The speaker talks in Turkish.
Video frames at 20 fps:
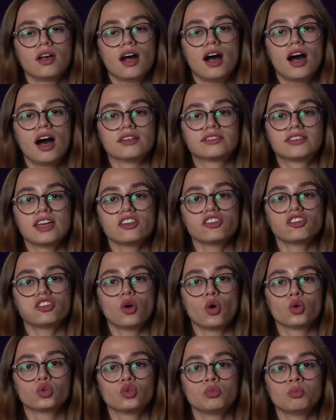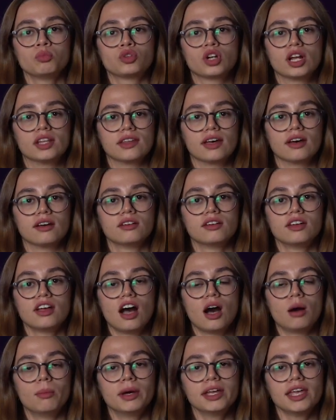Ateşle odun burada
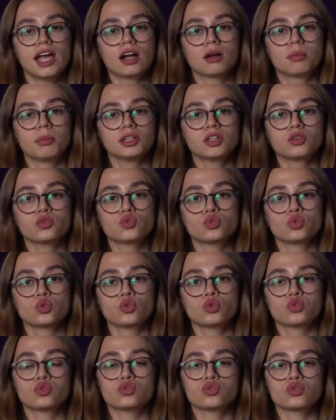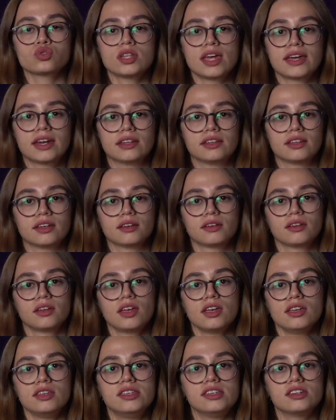ama yakmalık sunu kuzusu nerede?
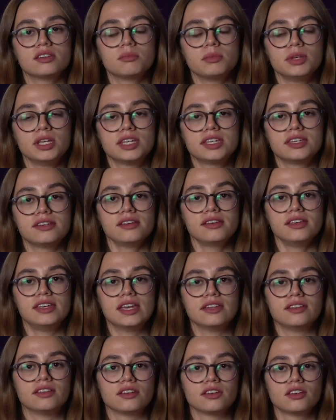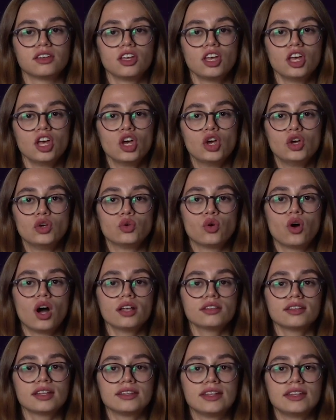22.7
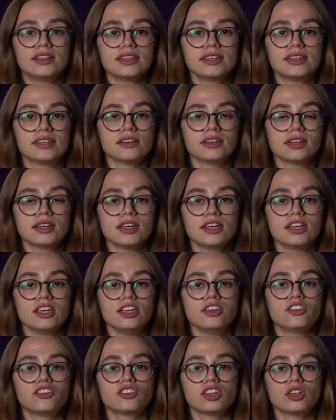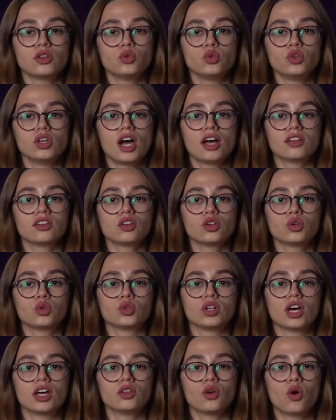Yuhanna dedi ki işte dünyanın
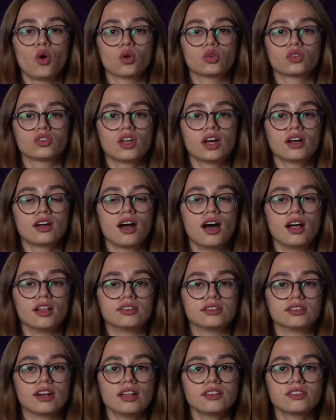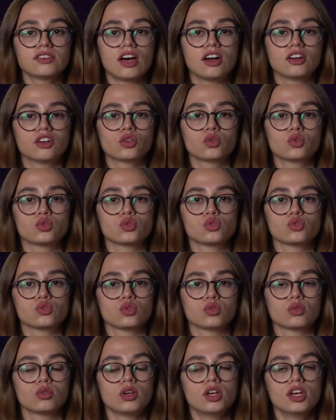günahını ortadan kaldıran Tanrı
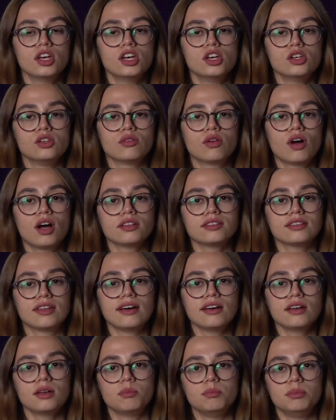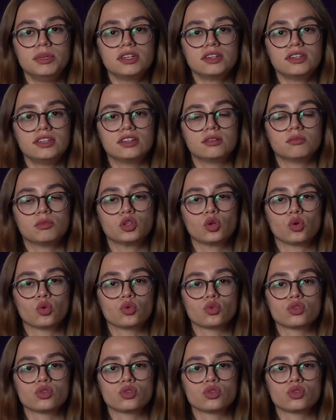kuzusu. Yuhanna 1.29